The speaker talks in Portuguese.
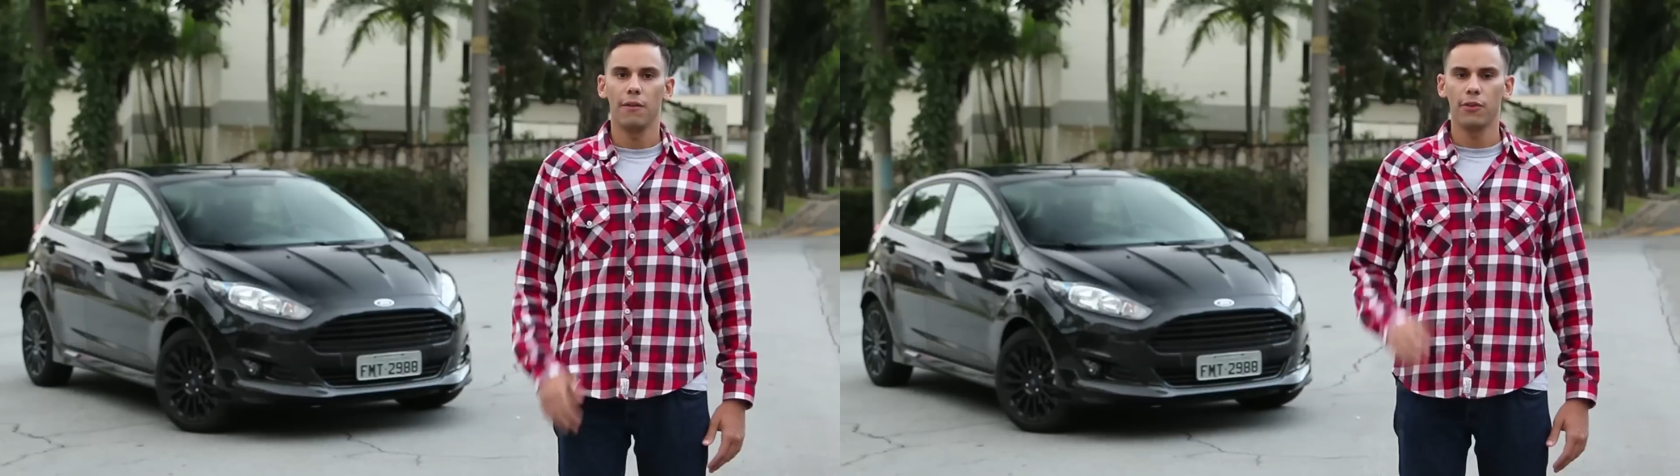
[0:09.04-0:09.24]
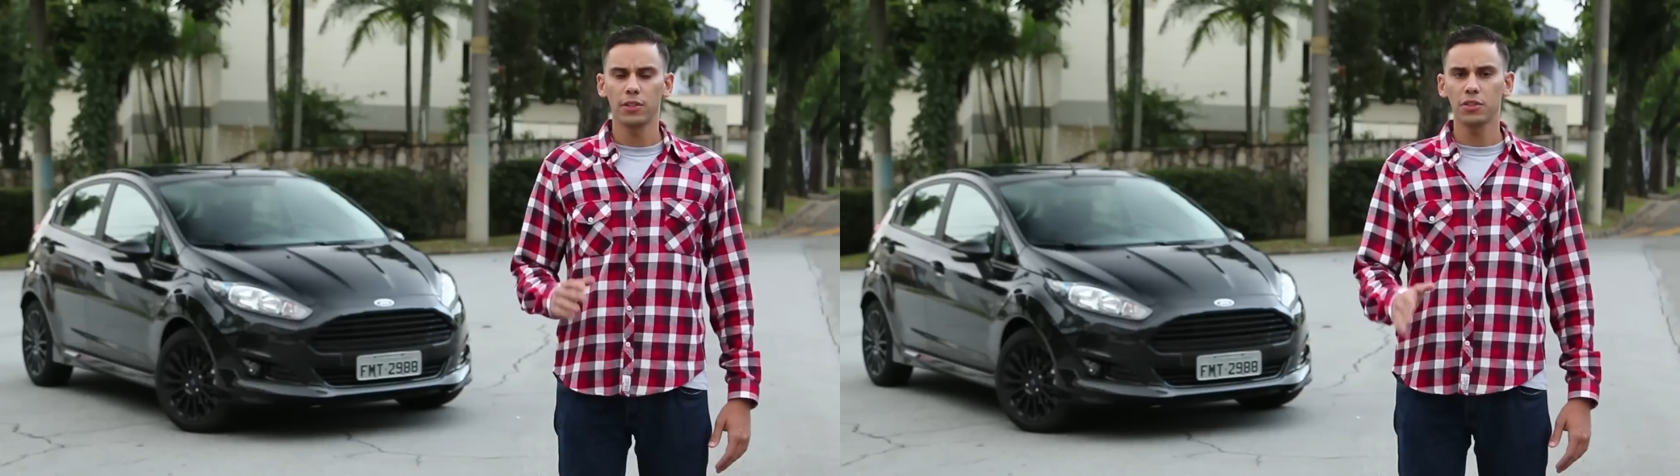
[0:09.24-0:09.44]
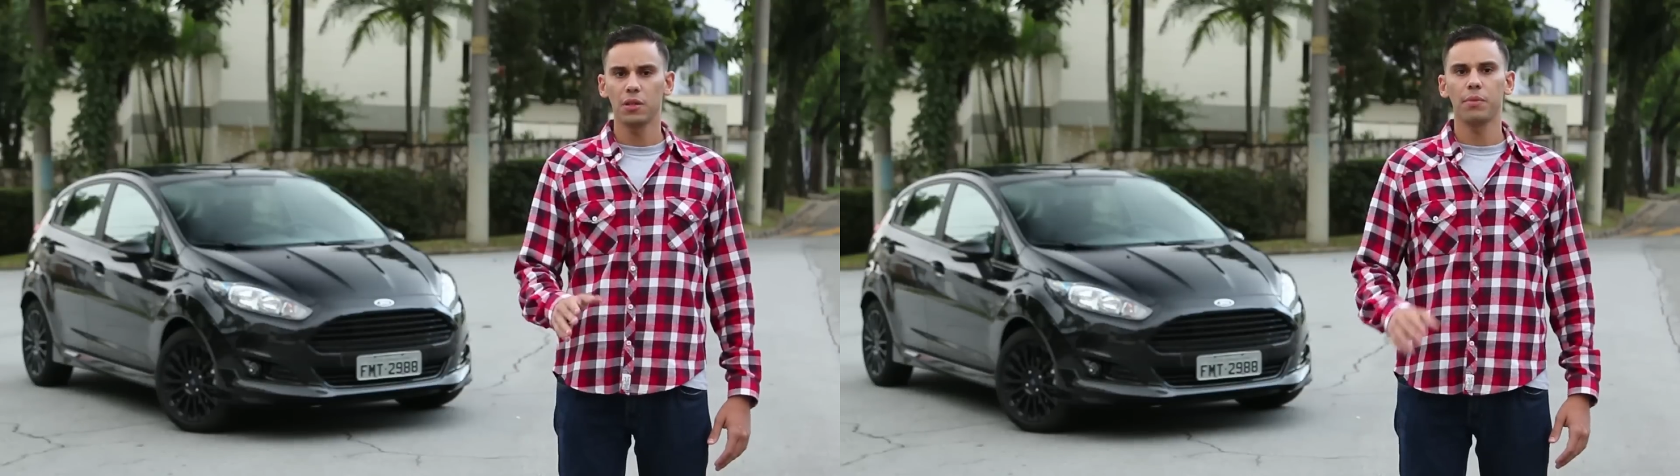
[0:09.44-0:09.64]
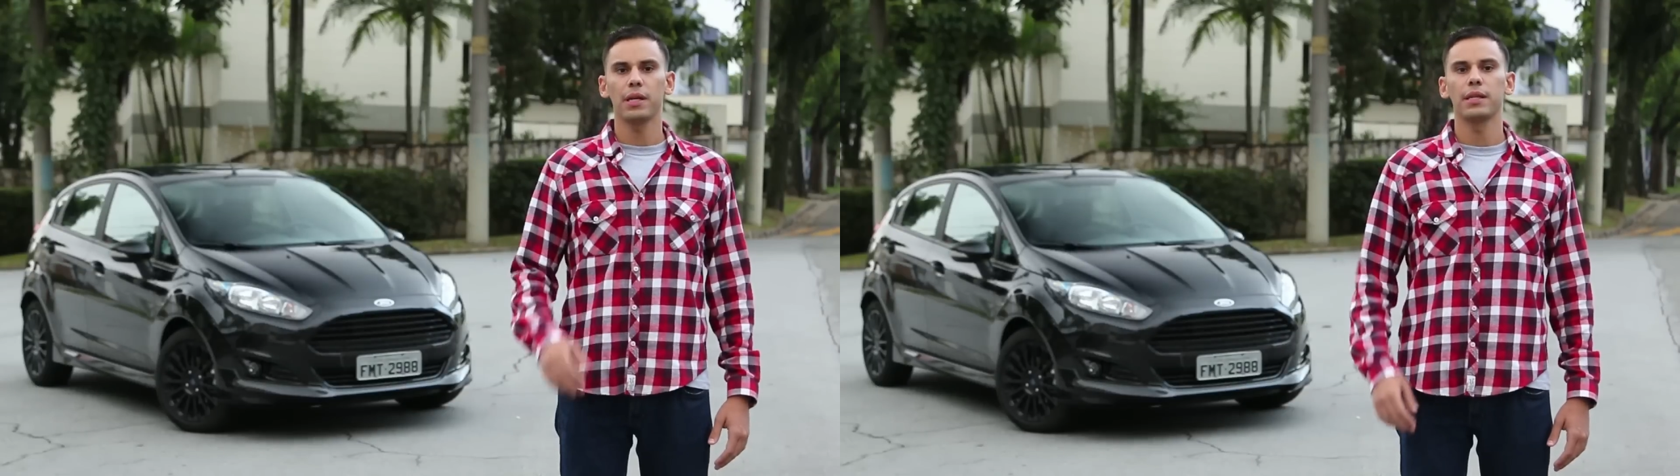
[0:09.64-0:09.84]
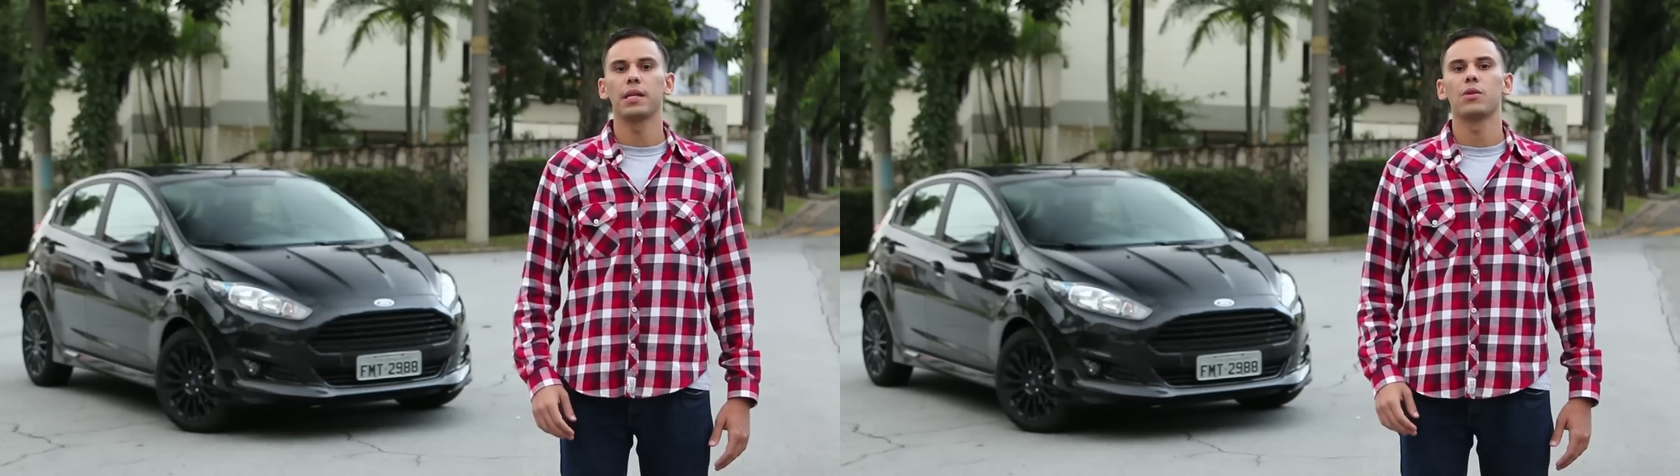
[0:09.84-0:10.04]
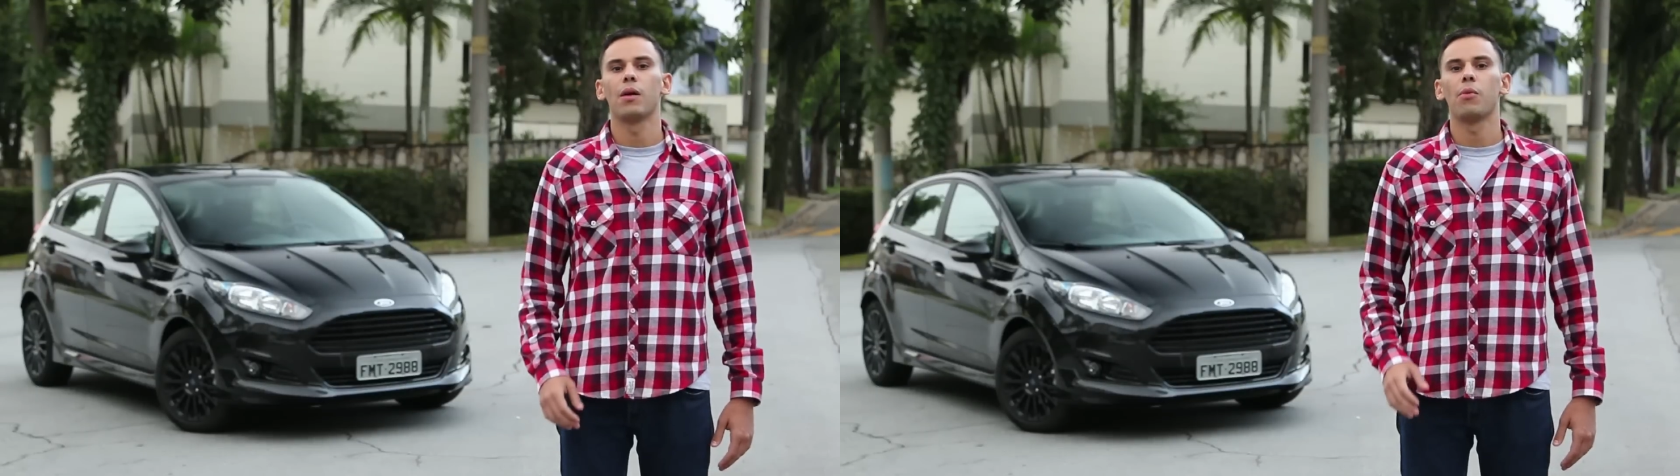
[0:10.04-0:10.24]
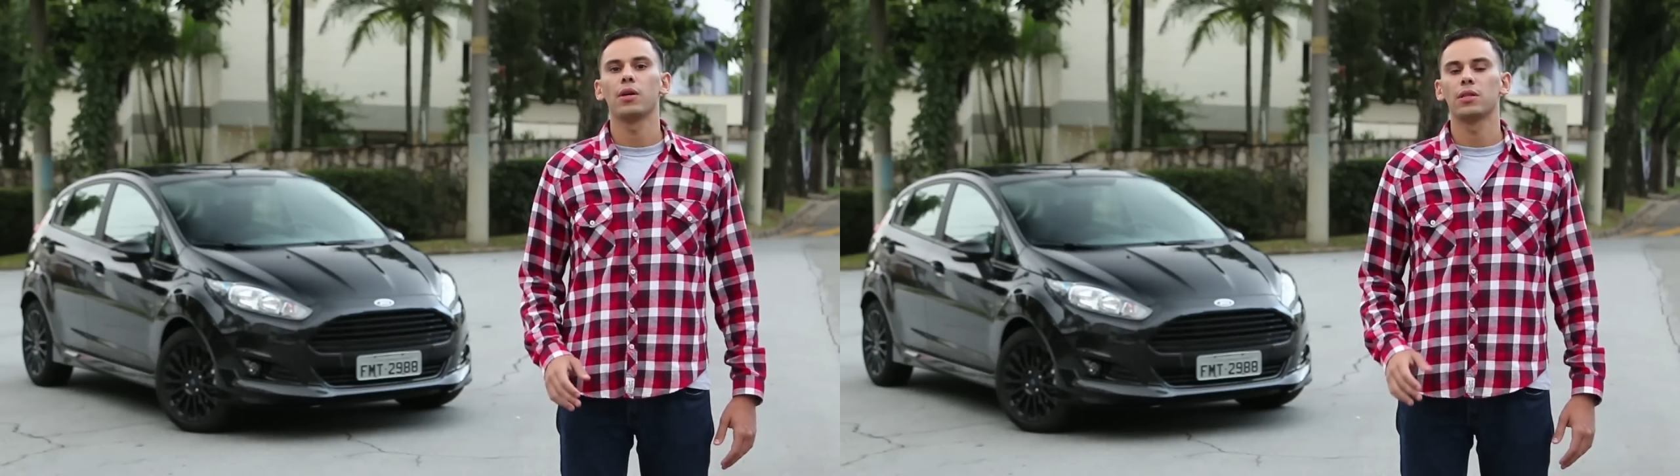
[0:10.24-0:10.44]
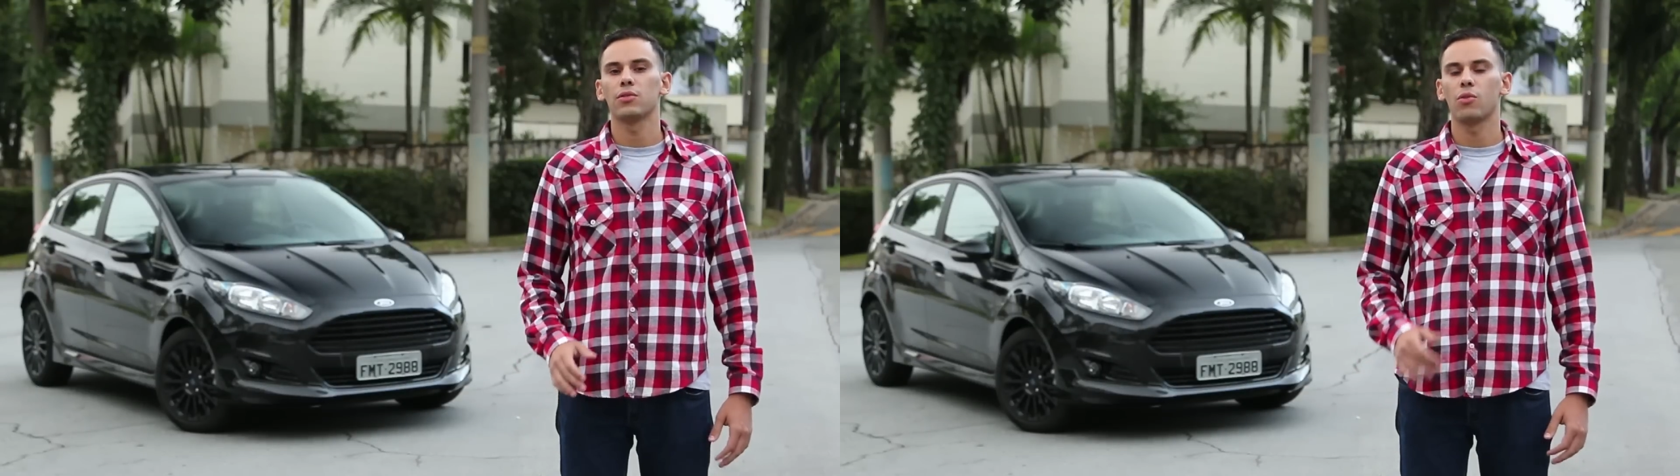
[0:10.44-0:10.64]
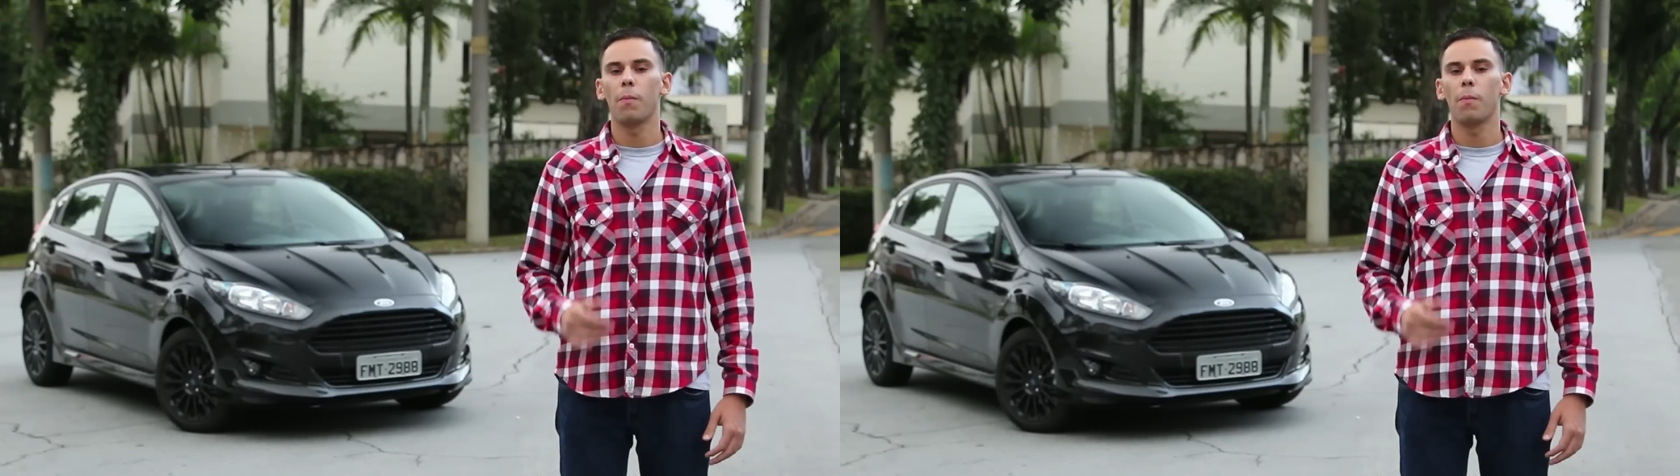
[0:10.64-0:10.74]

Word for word: Ford também aderiu à moda dos